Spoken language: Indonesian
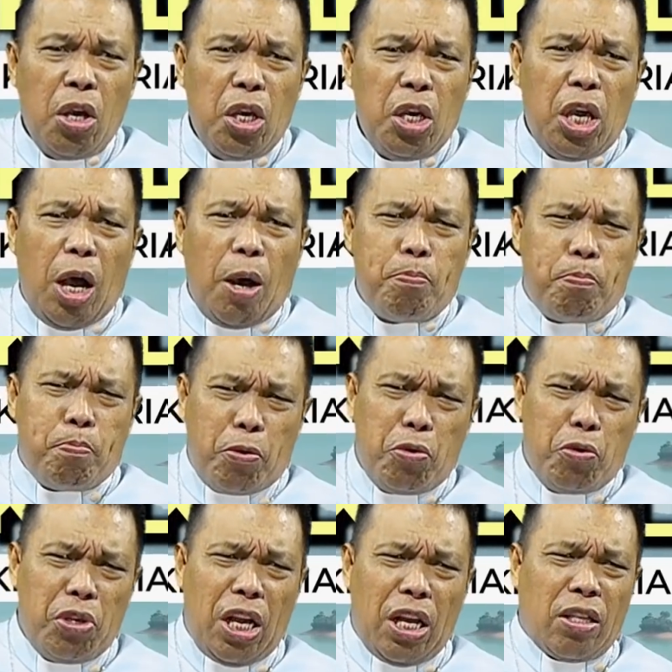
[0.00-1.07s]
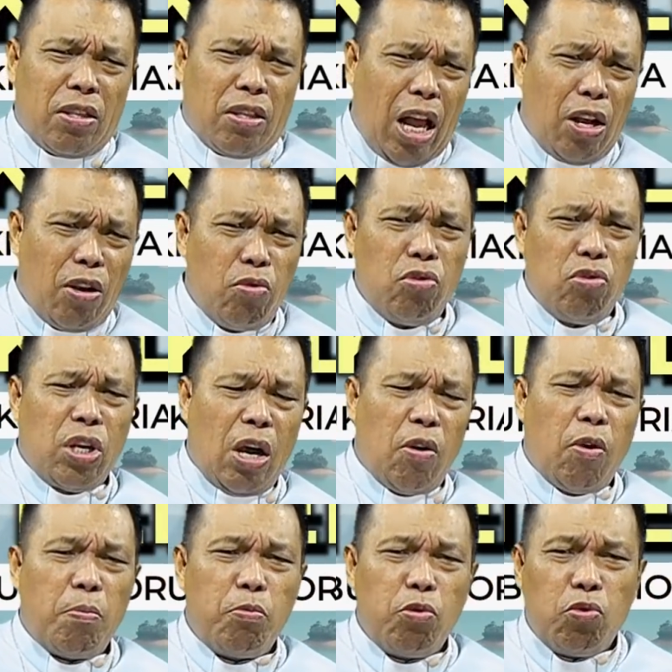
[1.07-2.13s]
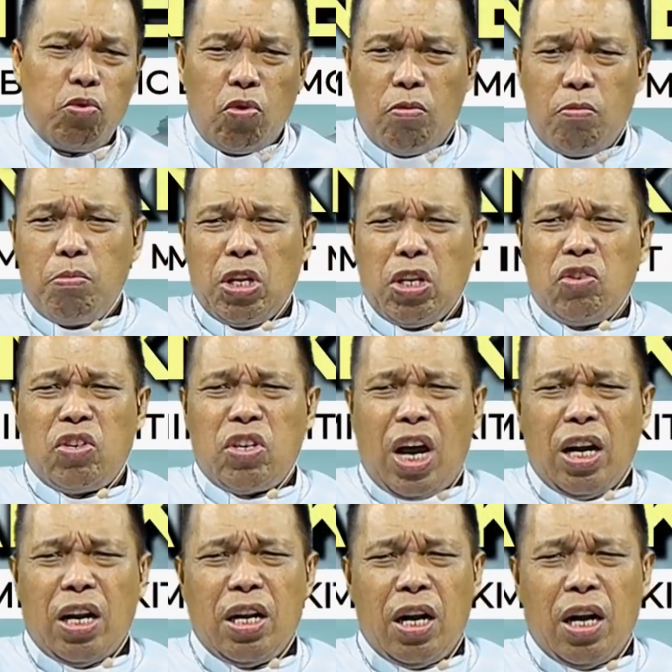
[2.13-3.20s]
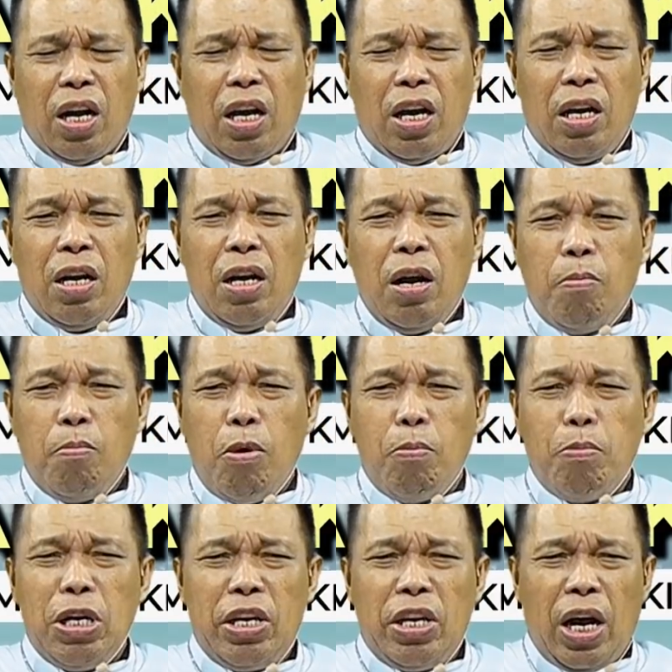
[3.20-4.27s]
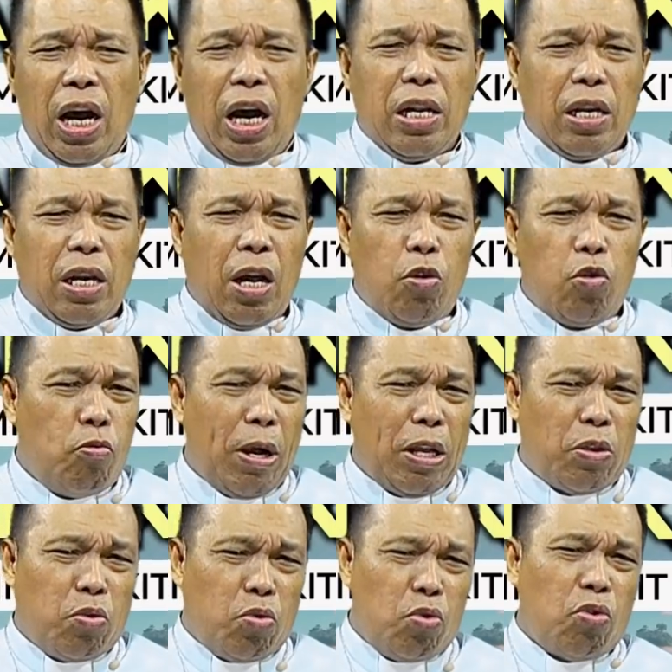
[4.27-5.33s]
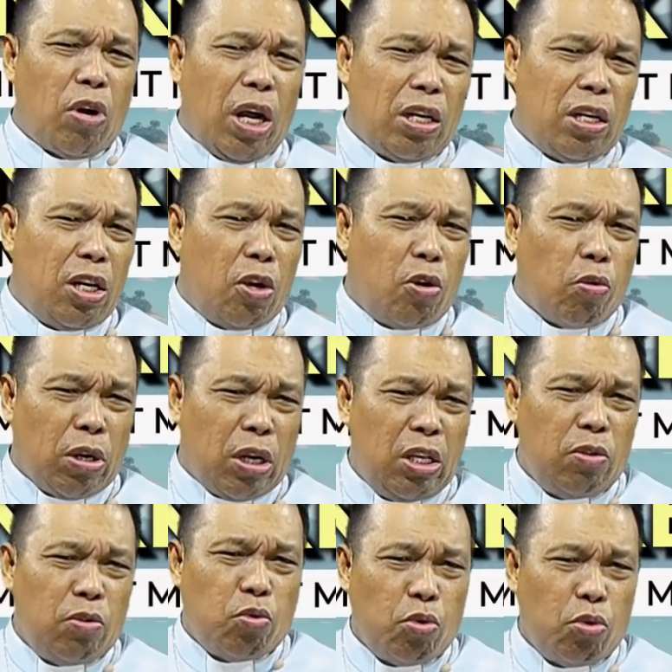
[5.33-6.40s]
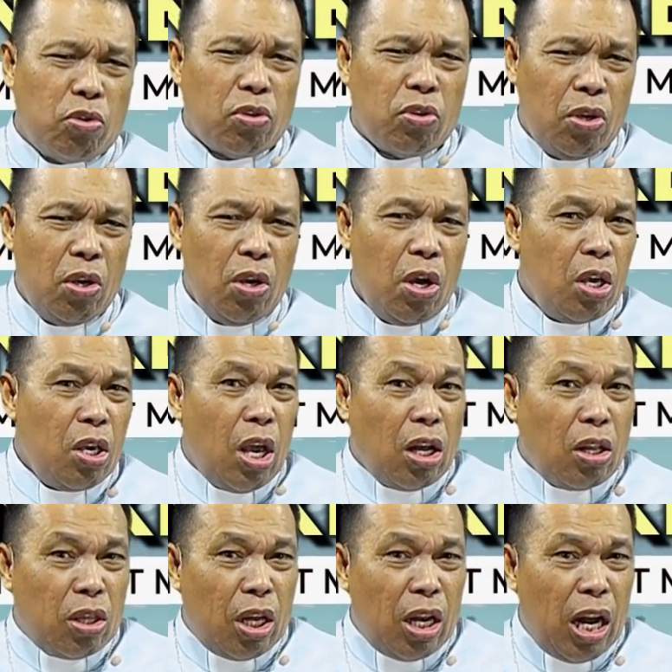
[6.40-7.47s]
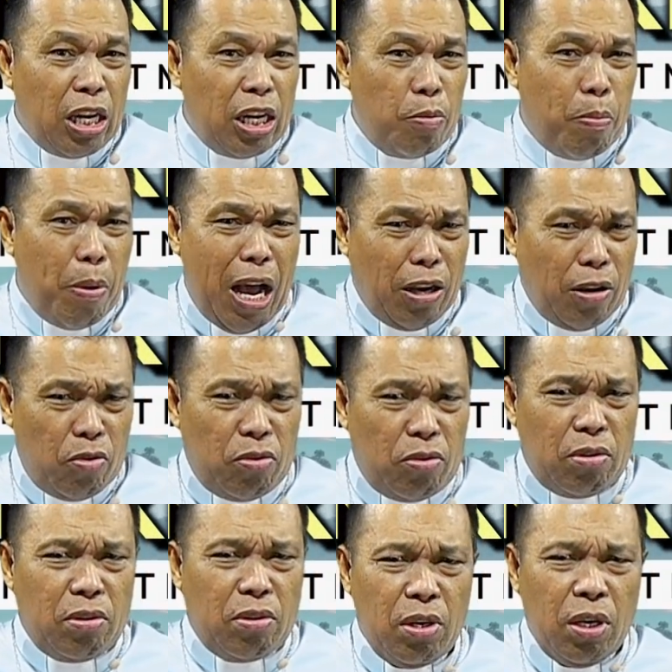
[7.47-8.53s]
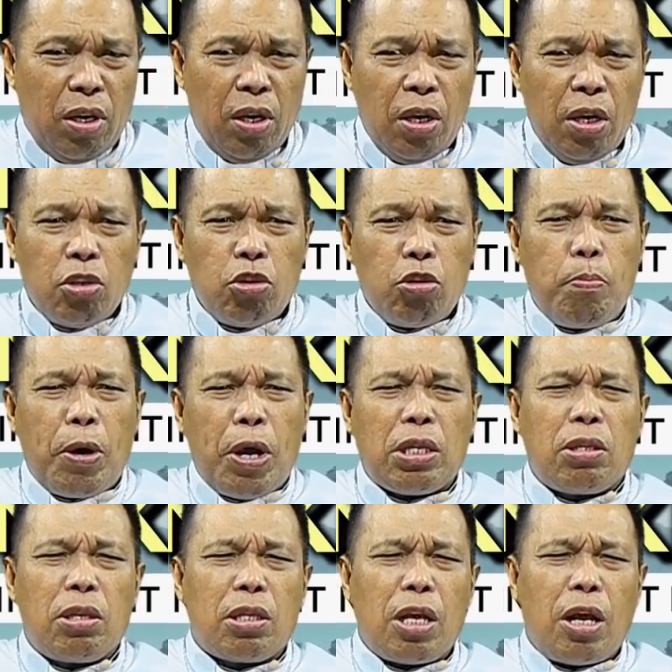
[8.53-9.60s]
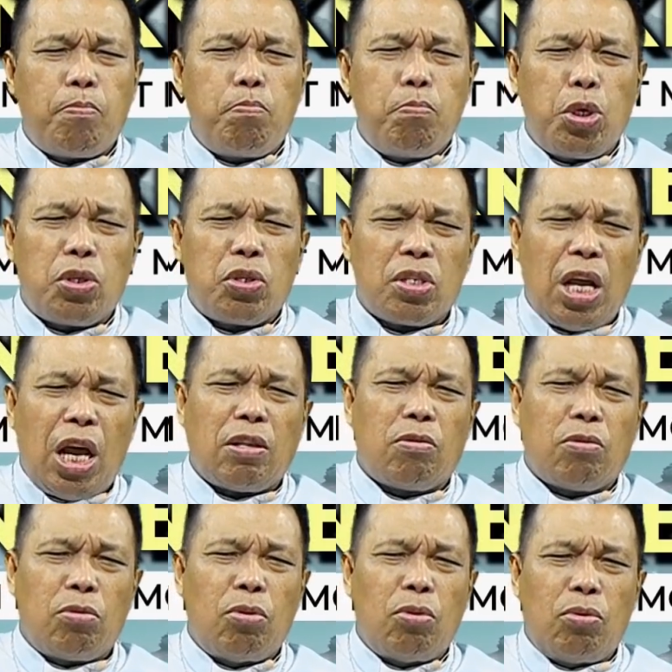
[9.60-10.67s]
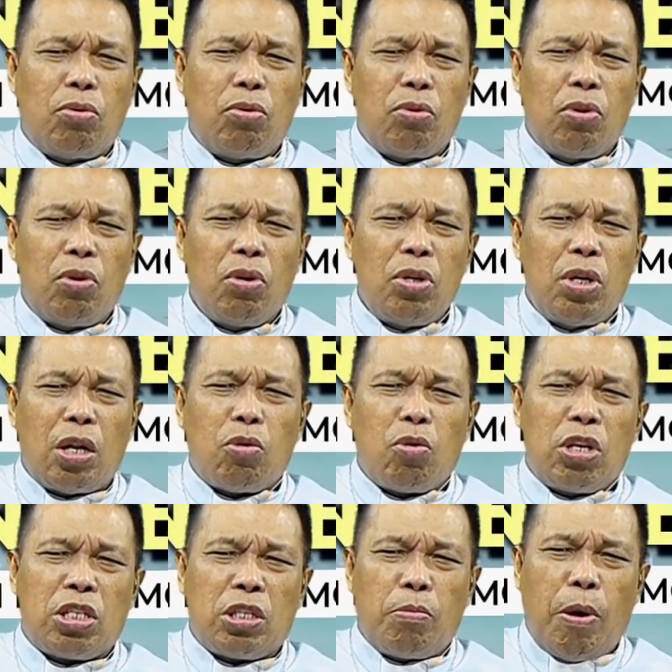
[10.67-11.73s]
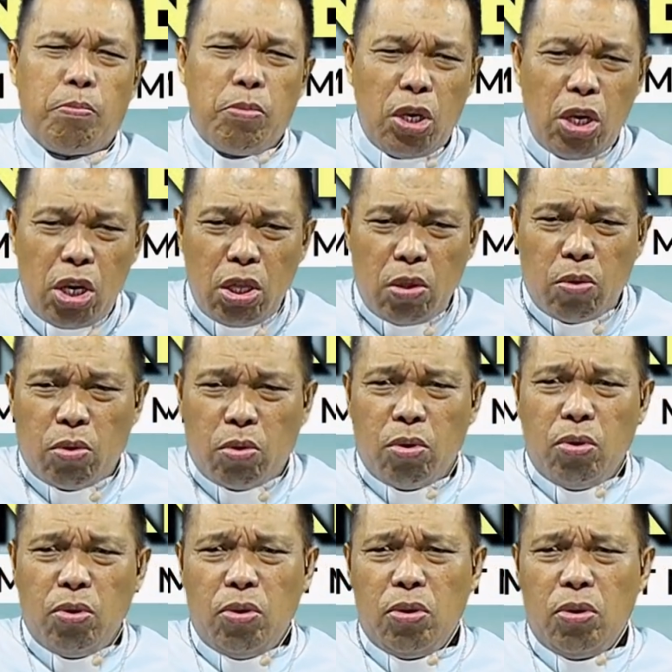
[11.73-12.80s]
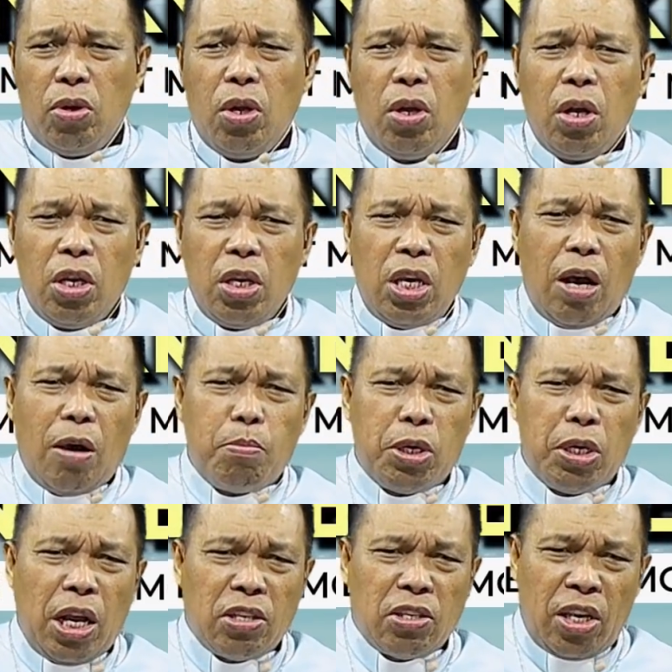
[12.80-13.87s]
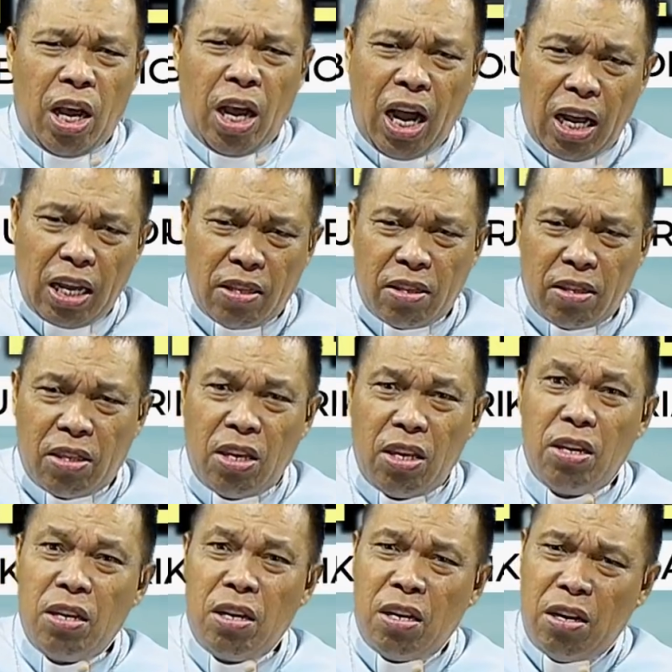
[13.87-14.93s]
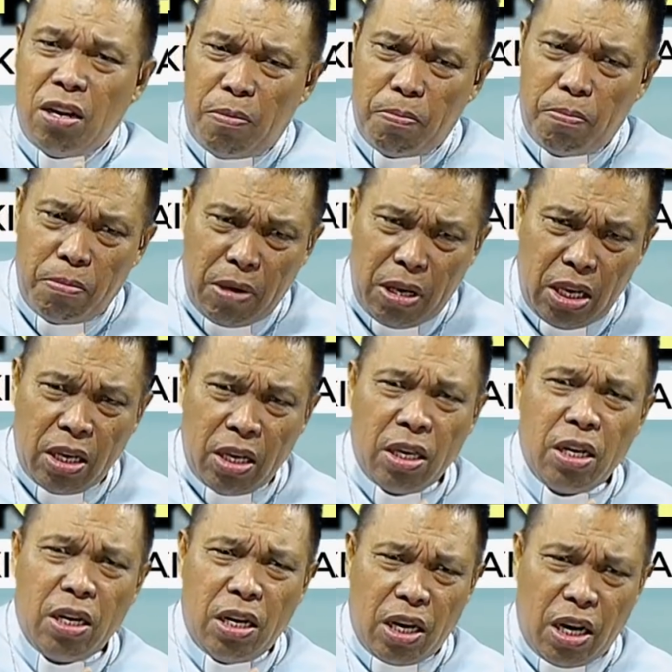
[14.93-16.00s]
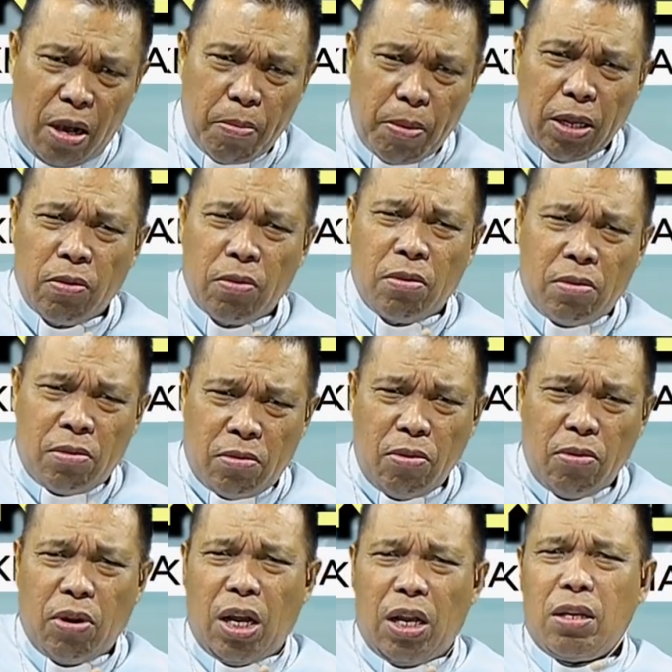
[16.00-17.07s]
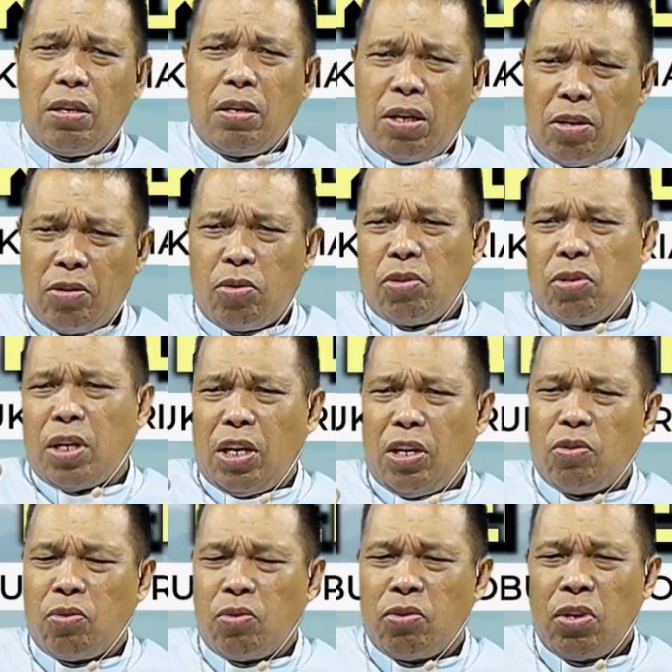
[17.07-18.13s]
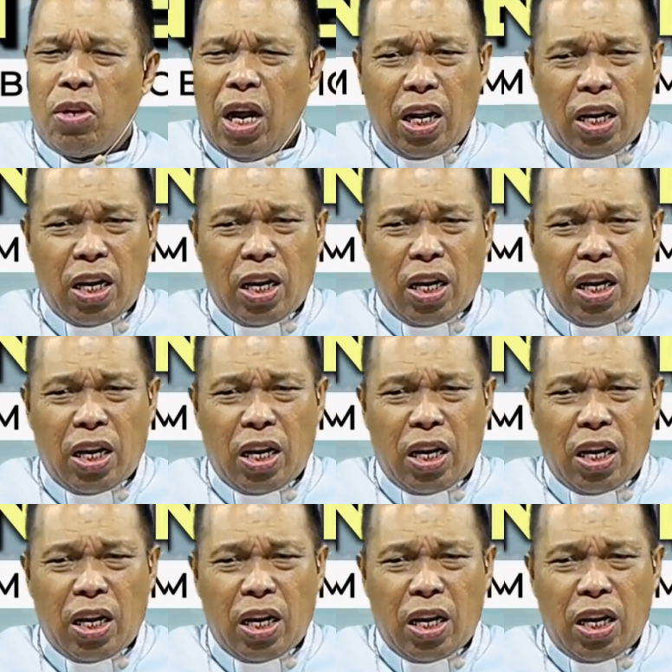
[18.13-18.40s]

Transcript: ia punya tanggung jawab untuk menjaga, memelihara umat Tuhan di Korintus yang telah dibangun supaya tetap bersatu dan oleh sebab itu ia menasihati demi nama Tuhan Yesus Kristus.